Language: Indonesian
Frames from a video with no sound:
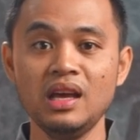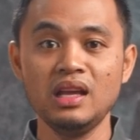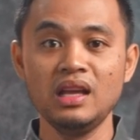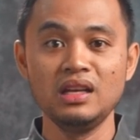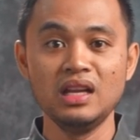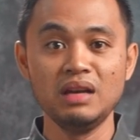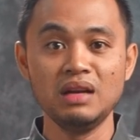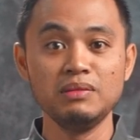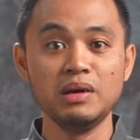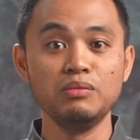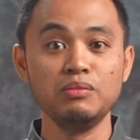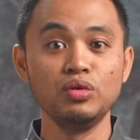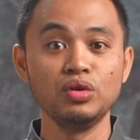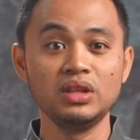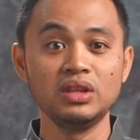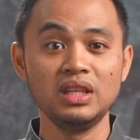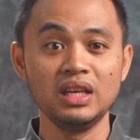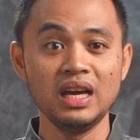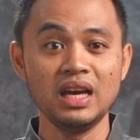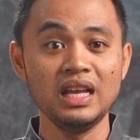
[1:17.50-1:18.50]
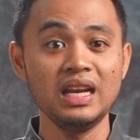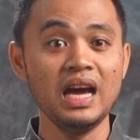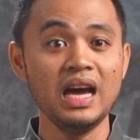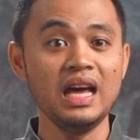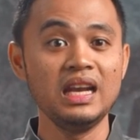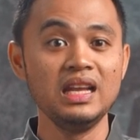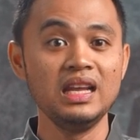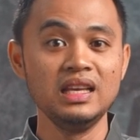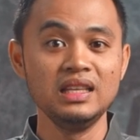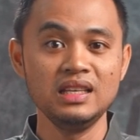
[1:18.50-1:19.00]
dan membuktikan
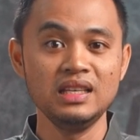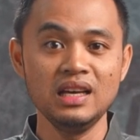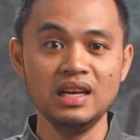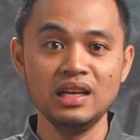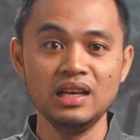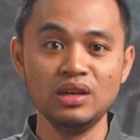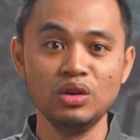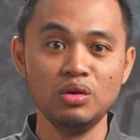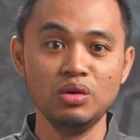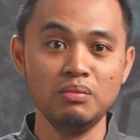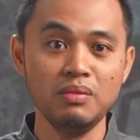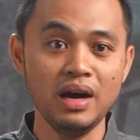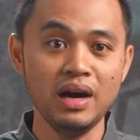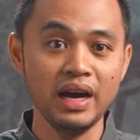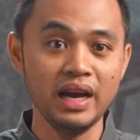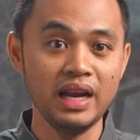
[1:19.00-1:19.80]
adanya gelombang